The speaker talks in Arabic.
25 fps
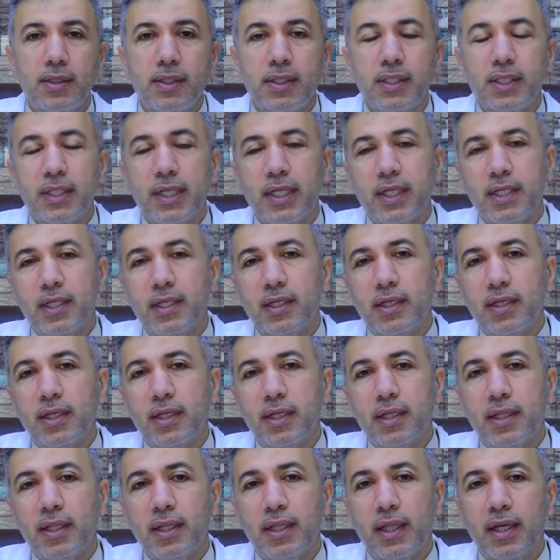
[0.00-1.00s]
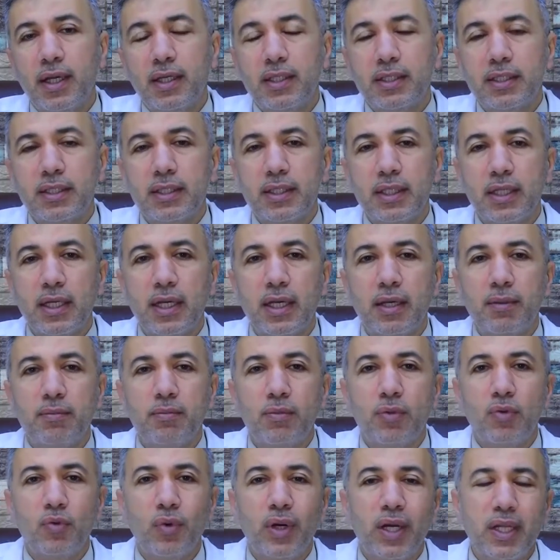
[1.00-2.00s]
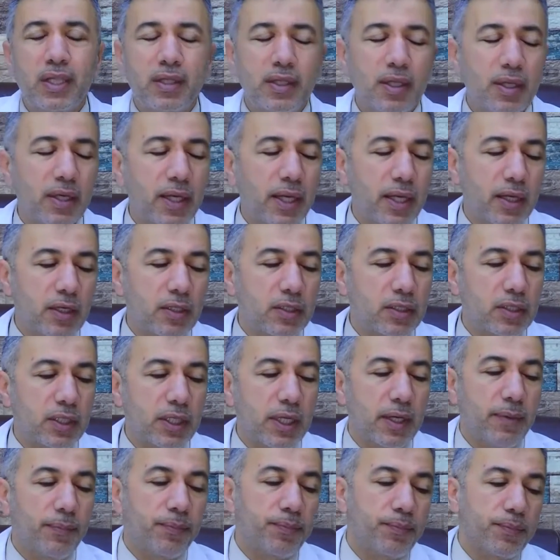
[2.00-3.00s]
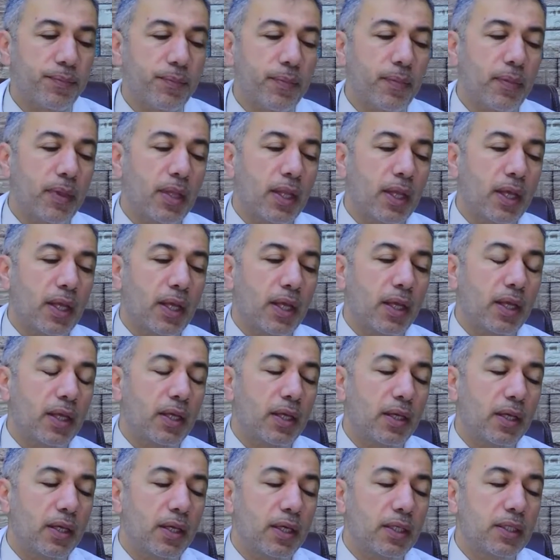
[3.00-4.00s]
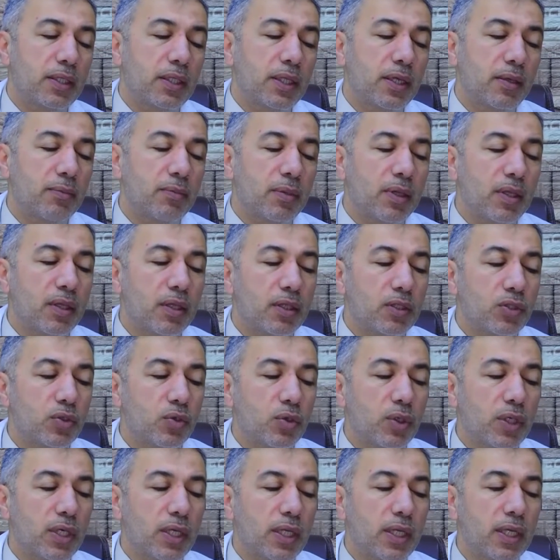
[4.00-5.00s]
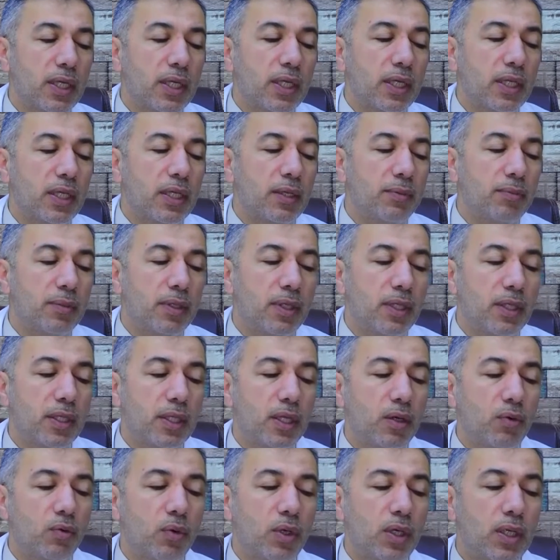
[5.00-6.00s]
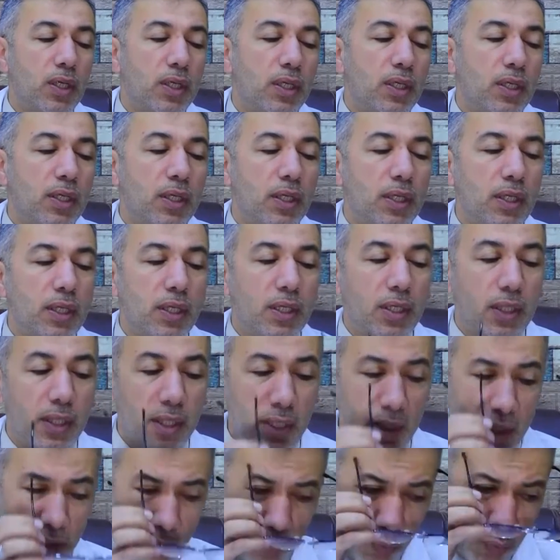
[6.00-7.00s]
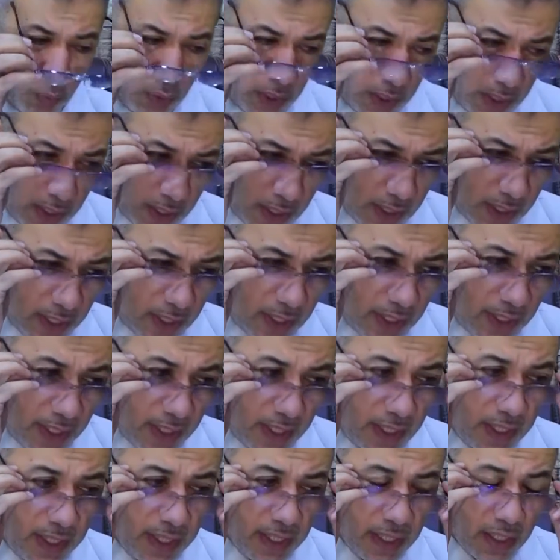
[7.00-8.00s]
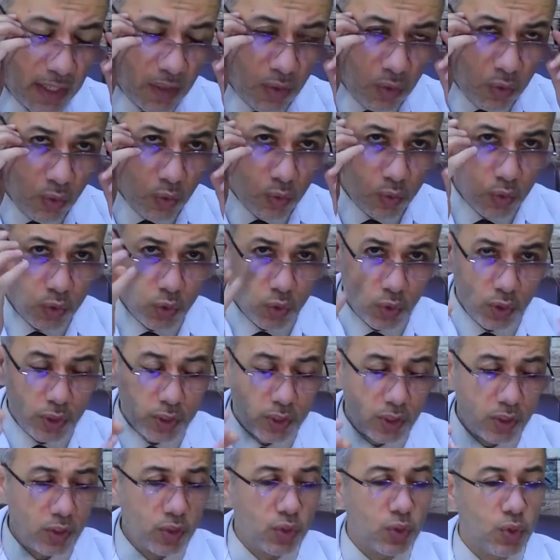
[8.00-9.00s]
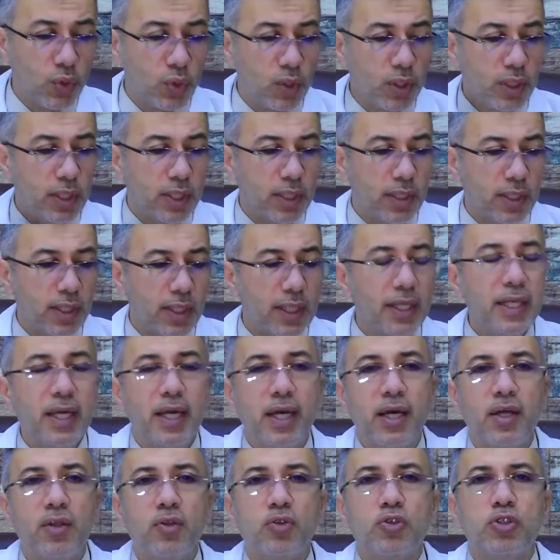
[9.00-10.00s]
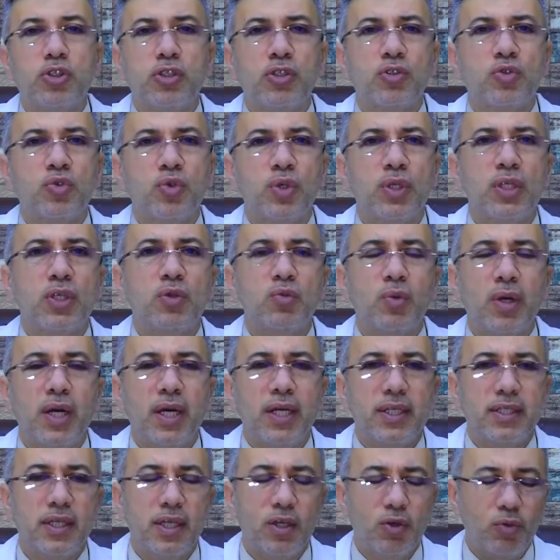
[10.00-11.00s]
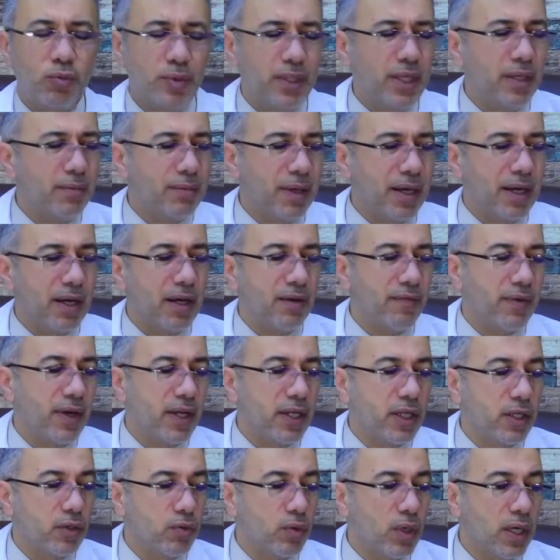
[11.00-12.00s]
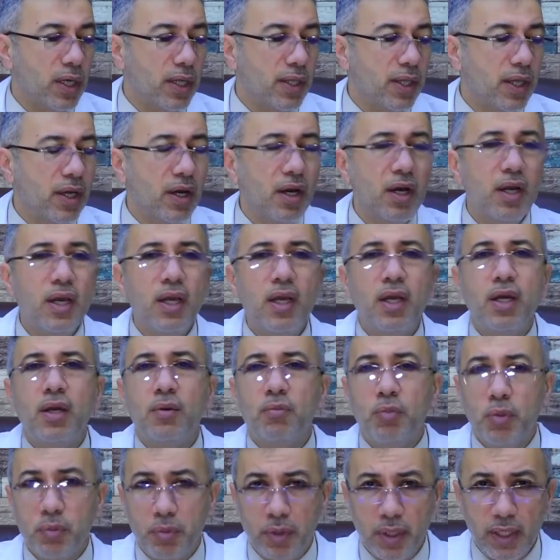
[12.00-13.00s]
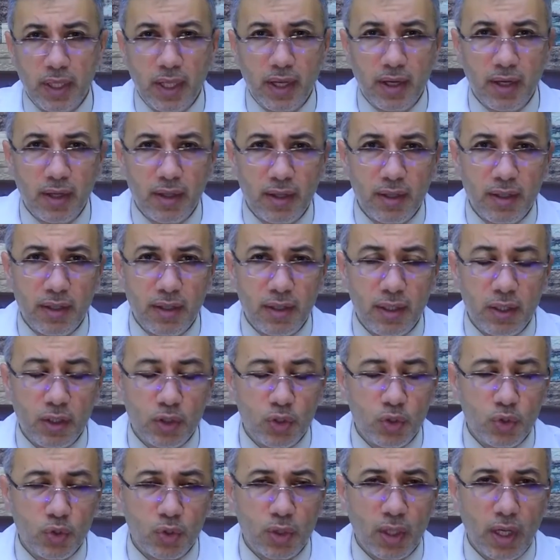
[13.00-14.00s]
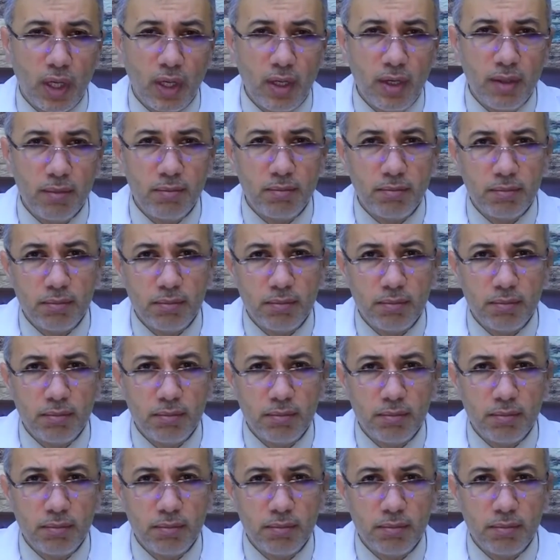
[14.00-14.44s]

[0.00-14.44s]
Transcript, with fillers: يعني أثناء الصيام وحتى غير الصيام عندنا مرضى السكري اللي من النوع الأول اللي ياخذون جرعه انسولين اللي ياخذ جرعه انسولين واحده يوميا ما اخاف عليه هذا ممكن ياخذ الجرعه